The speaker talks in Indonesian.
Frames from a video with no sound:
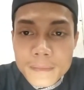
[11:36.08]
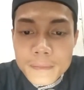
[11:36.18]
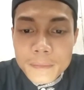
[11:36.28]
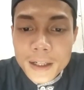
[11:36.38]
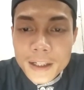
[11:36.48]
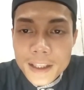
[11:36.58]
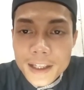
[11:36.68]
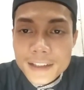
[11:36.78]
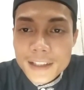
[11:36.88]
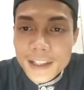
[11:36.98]

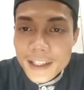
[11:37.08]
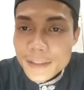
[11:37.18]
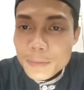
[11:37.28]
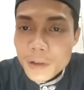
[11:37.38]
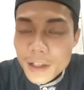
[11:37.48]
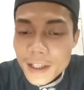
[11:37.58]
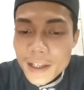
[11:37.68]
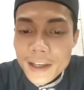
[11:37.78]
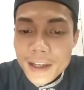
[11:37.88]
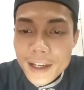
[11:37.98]
Bagi yang jelas
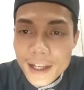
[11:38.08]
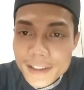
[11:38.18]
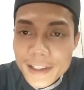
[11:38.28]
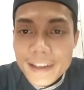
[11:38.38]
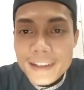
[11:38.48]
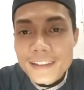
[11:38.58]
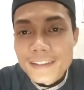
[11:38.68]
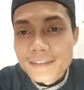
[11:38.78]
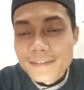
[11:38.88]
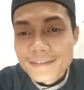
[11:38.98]
boleh raise hand.
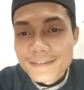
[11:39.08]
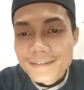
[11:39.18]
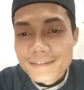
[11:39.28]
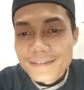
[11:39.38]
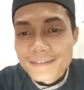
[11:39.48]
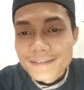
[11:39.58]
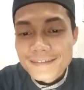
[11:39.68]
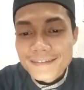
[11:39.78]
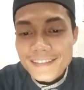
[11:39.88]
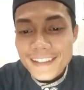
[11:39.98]

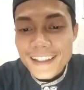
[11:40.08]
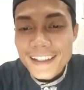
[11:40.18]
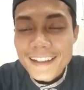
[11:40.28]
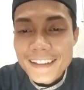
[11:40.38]
Ya,